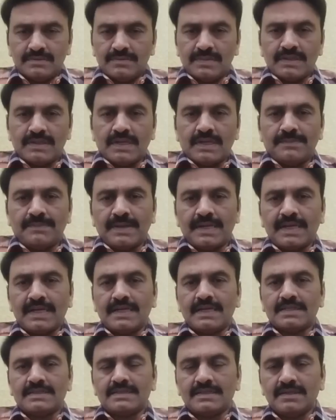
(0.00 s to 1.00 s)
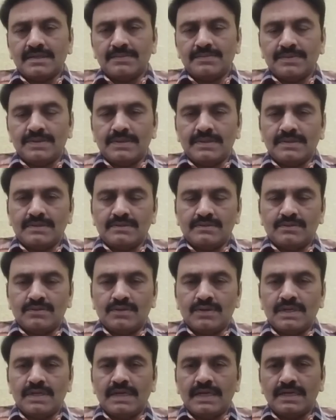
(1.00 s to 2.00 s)
వాళ్ళ పరాకాష్ఠకు వెళ్ళిపోయి ఓరి
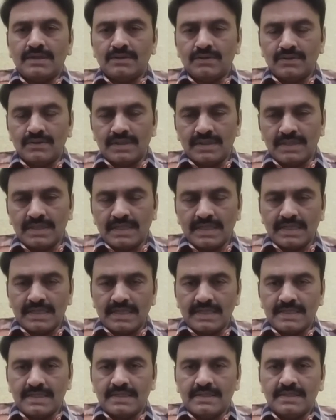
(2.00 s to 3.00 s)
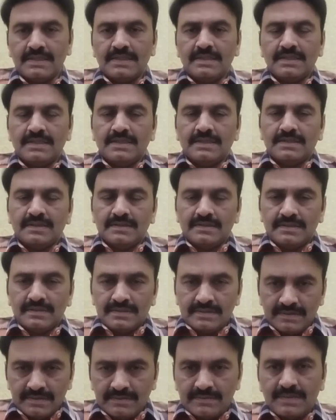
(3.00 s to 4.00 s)
నాయనం అనేలాగా
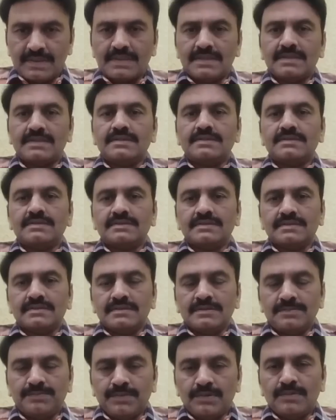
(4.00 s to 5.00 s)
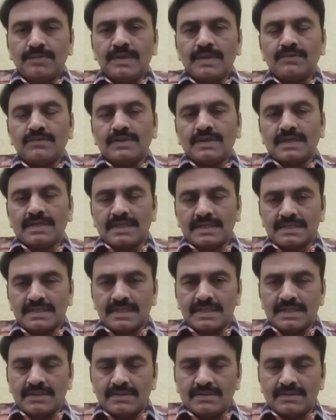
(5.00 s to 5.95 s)
మరి ఇప్పుడు మనం ఉన్న కష్టాల్లో